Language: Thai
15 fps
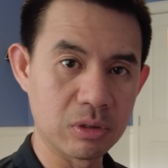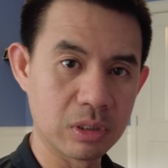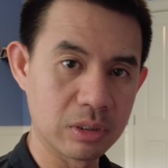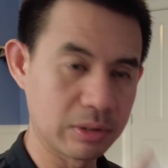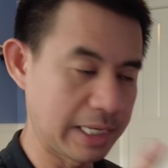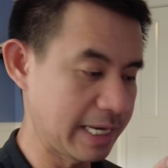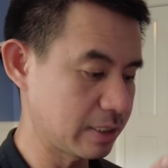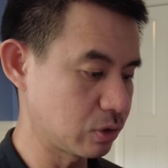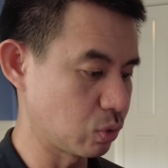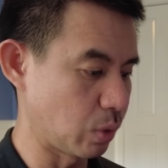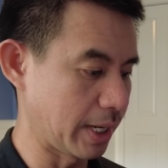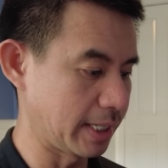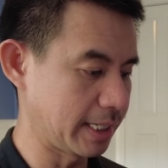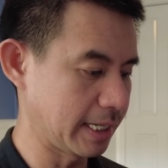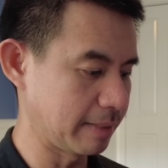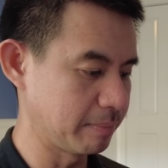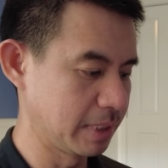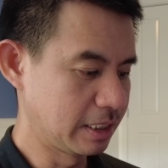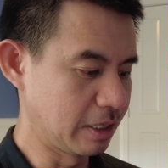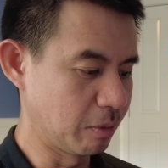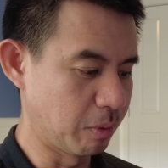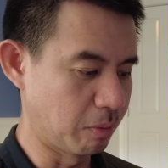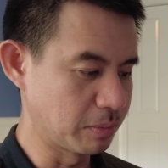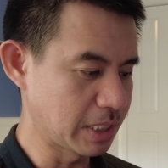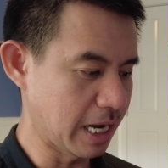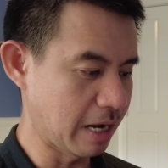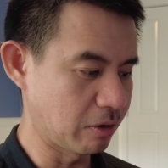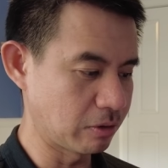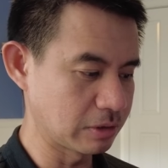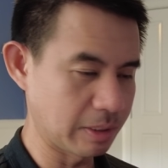โอ้เลขสวยนะครับเดี๋ยวผมจะ
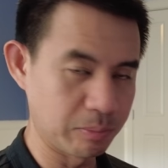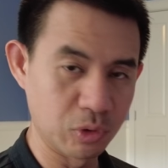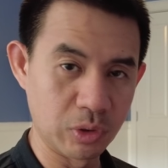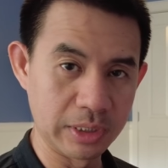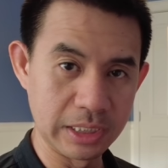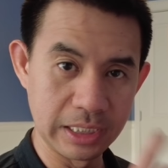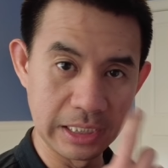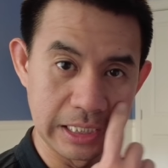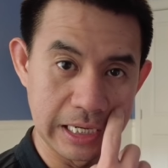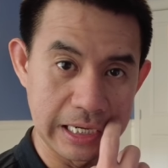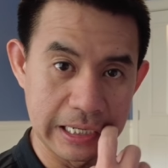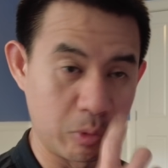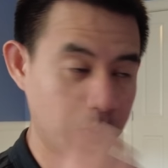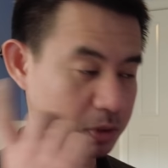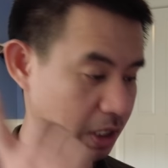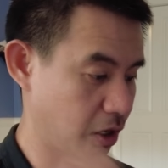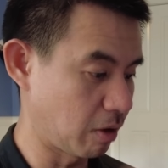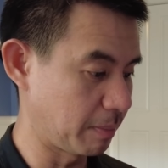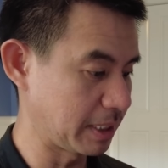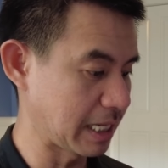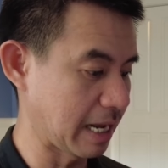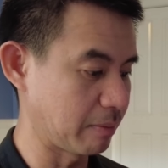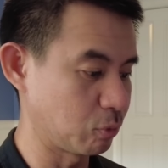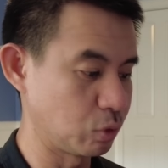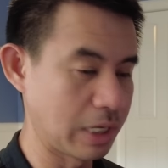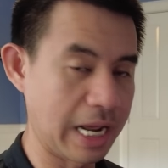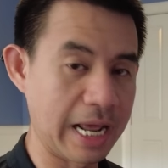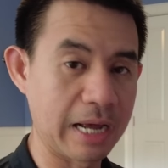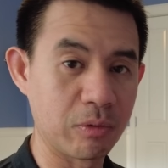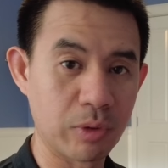เอาจำนวนเงินเนี้ยผมจะลองไปถามคุณ
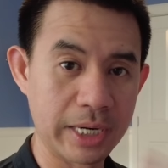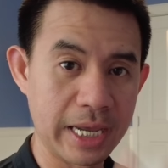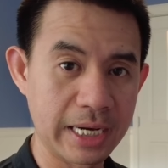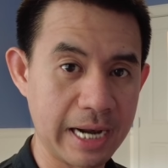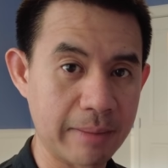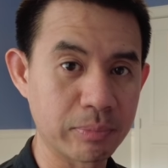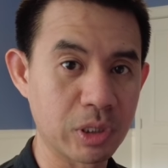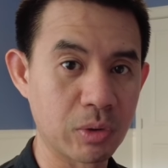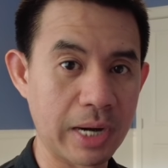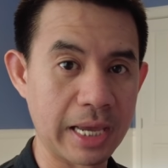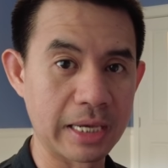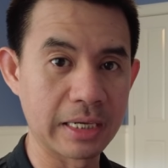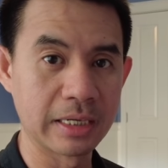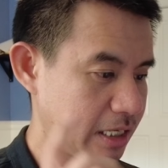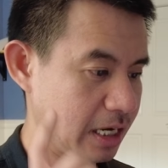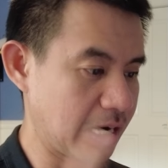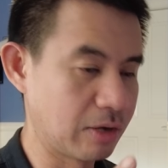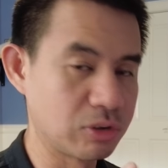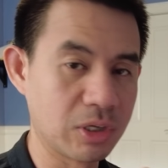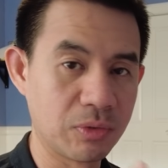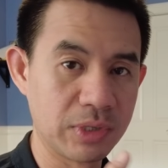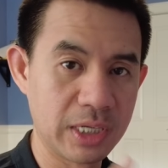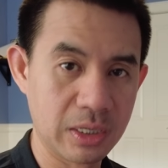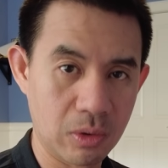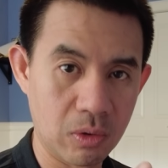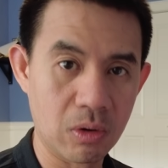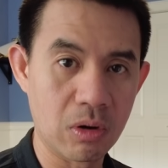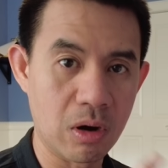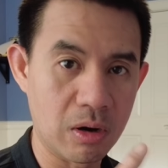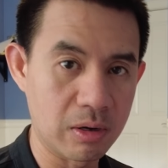อาว่าได้รับเท่าไหร่เดี๋ยวเราจะวิดีโอ
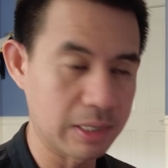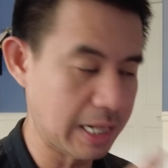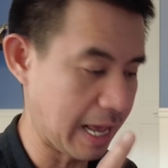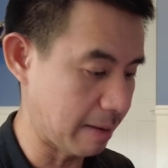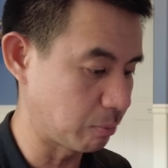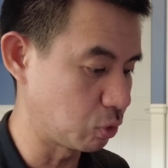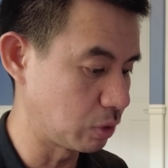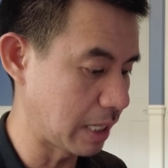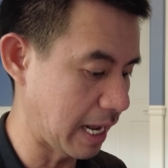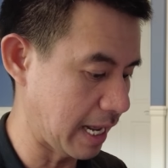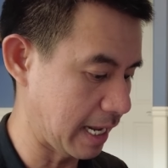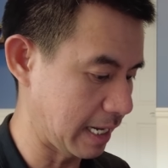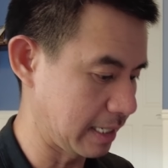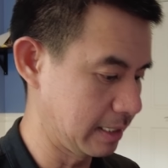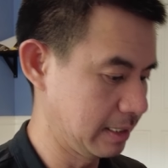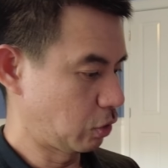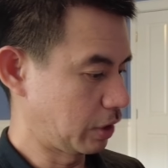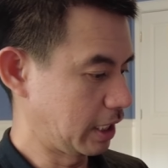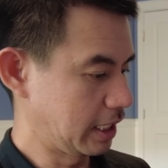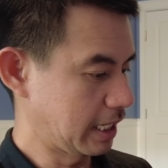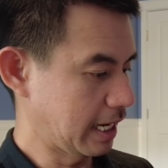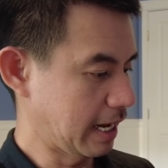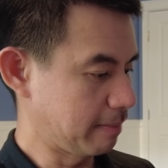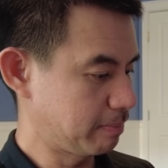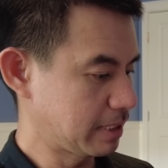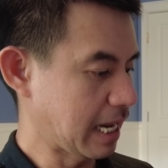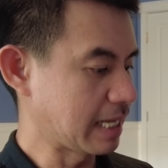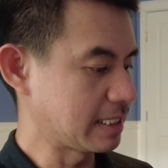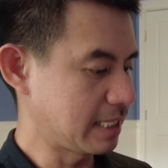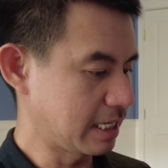คอลถามคุณอาตรงนี้นะครับ
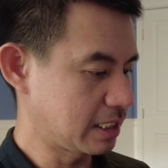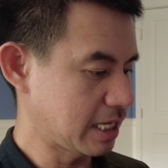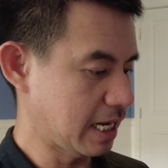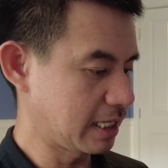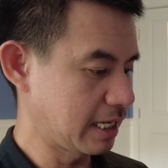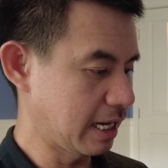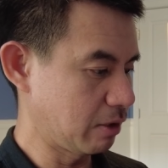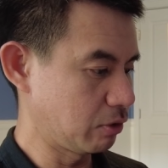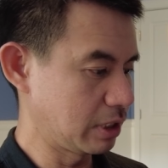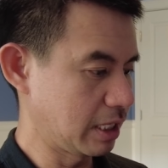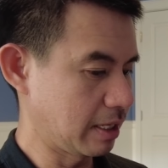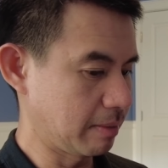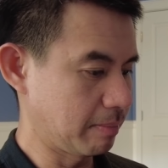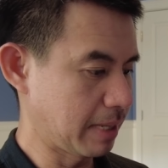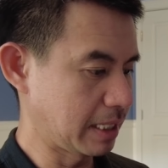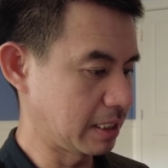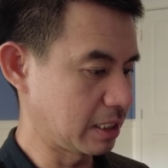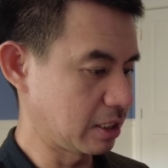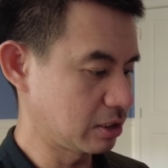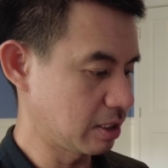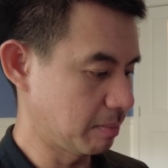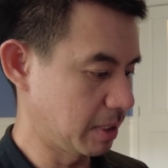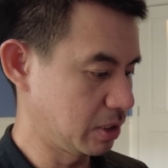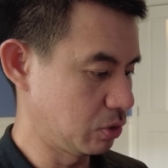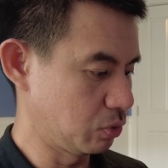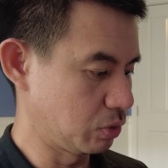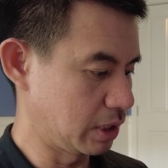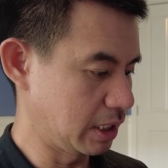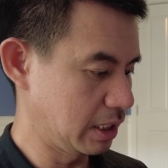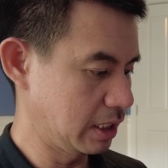transaction เราเนี่ยมันก็จะมาอยู่
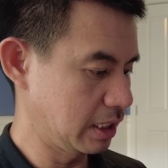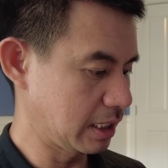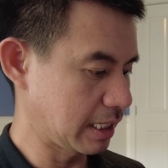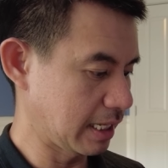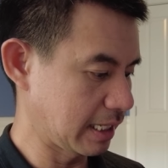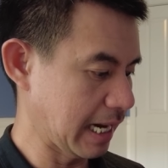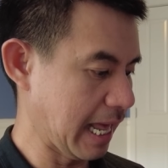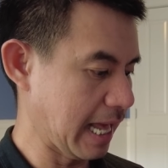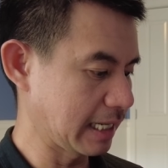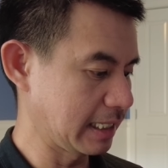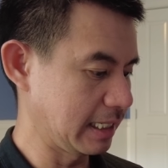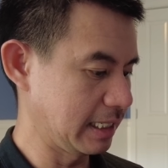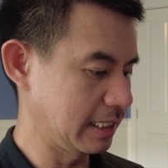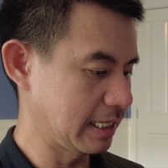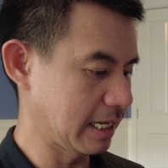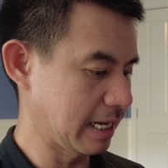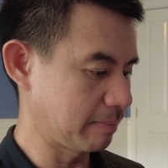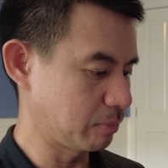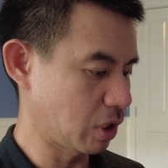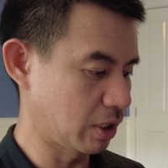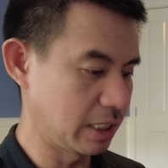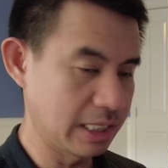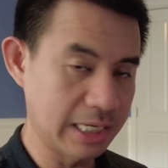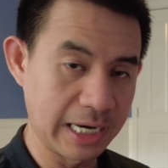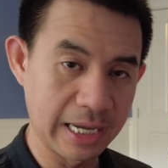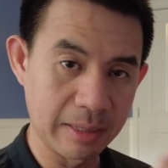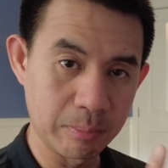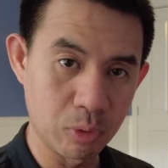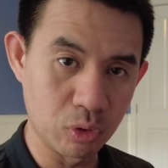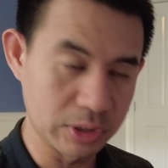ที่ข้างล่างนี้นะครับตอนนี้กำลั
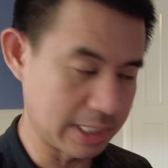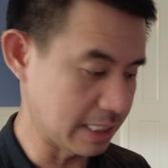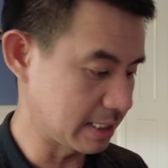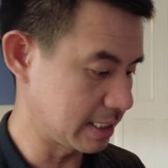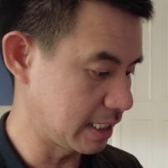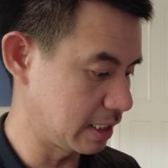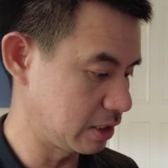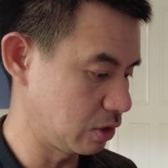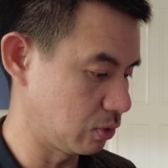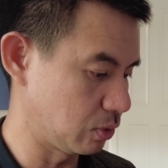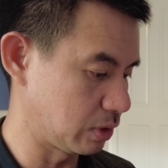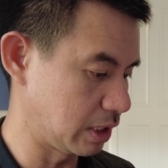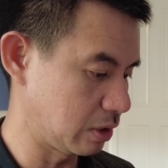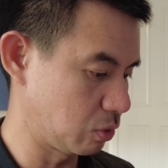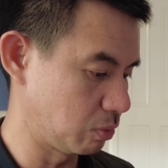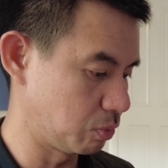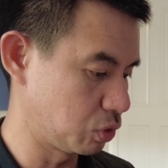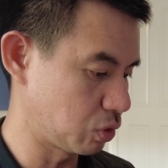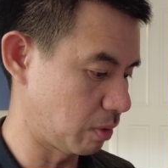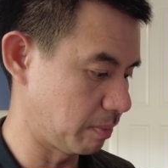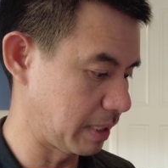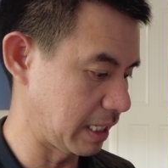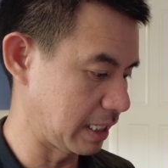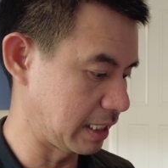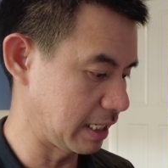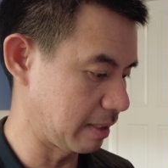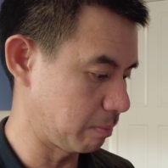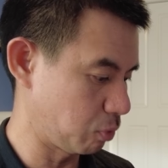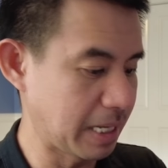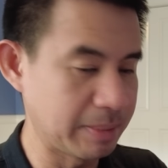ง processing อยู่ที่คุณผู้ชมเห็นเนี่
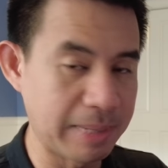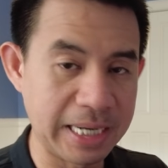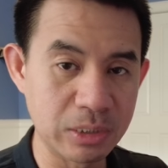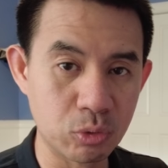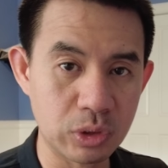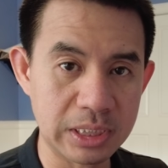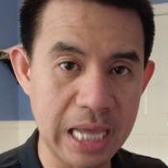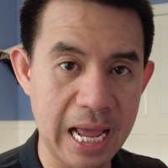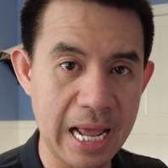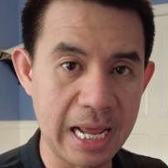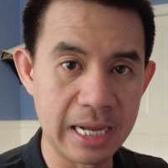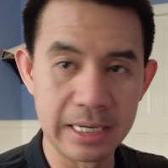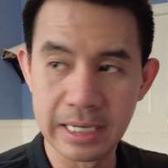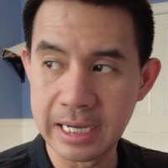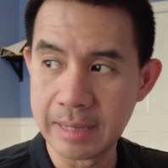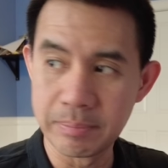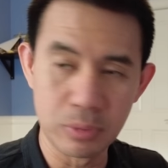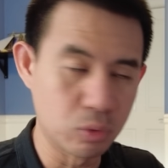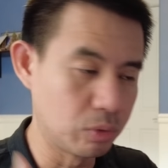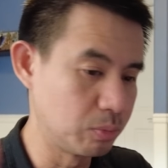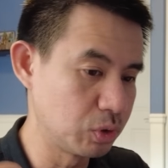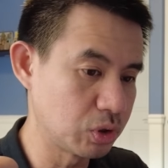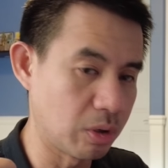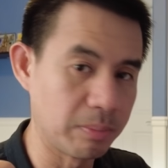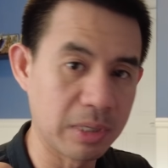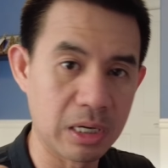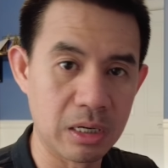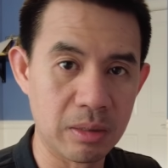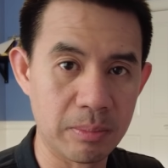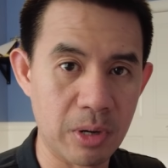ยไปบ้านคุณตานะครับคุณผู้ชม
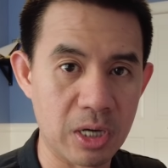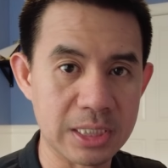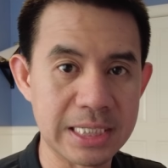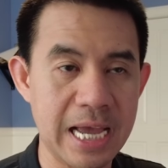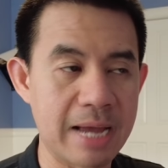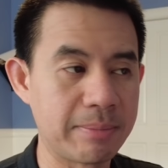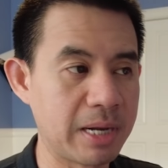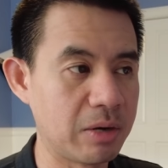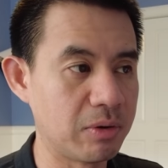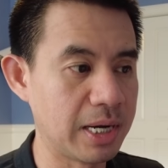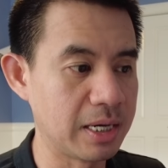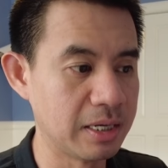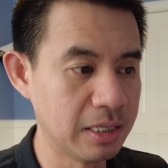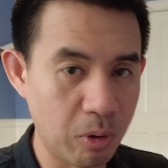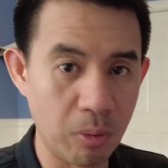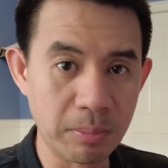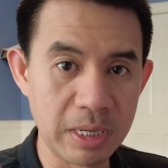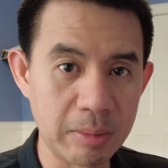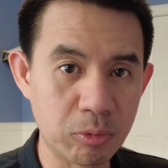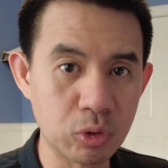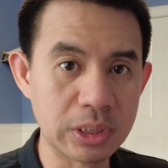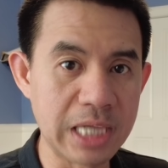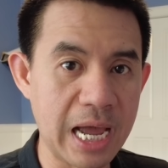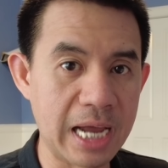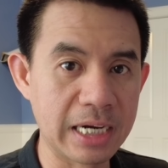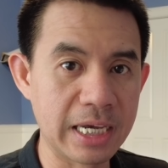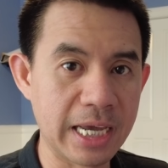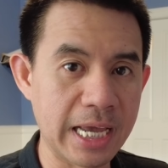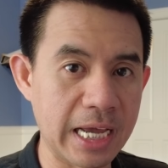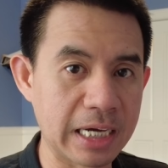ก็พอทราบแล้วว่าผมกับคุณตา
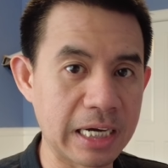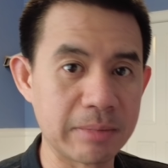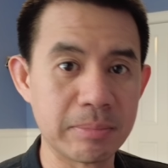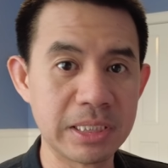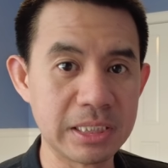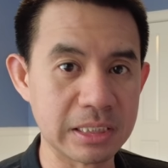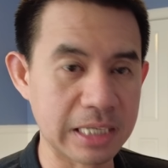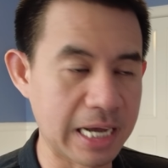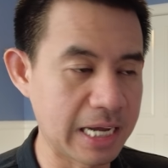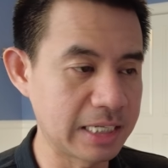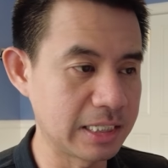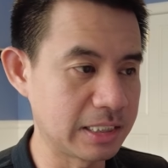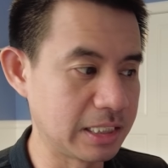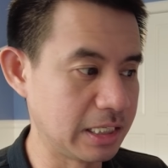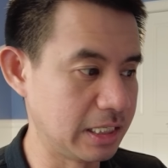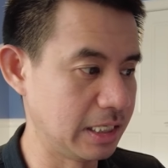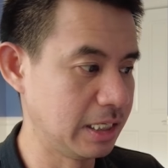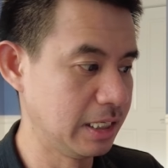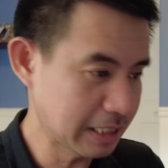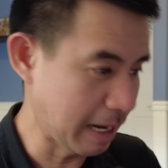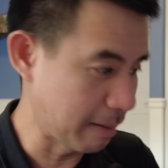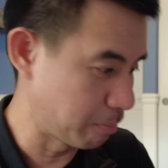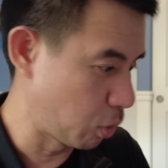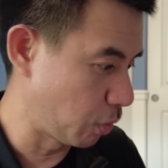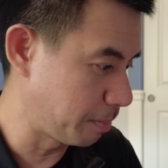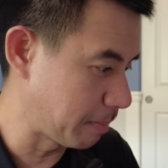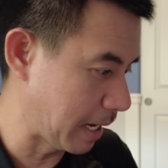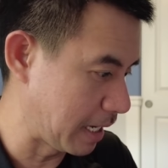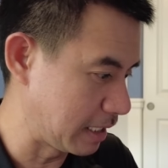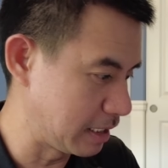เนี่ยห่างกันไม่ถึงห้านาทีขับรถ
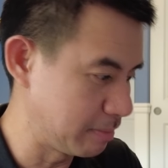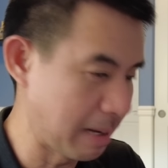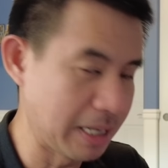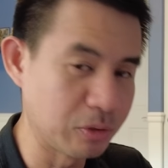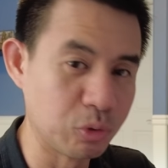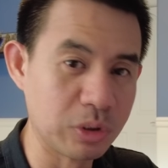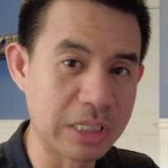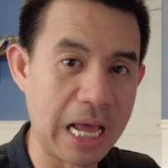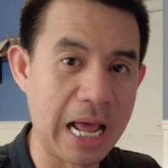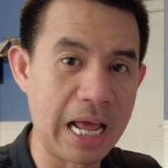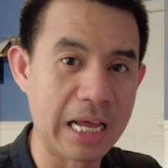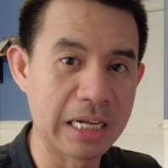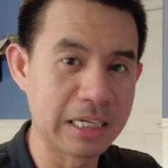ไปที่บ้านคุณตา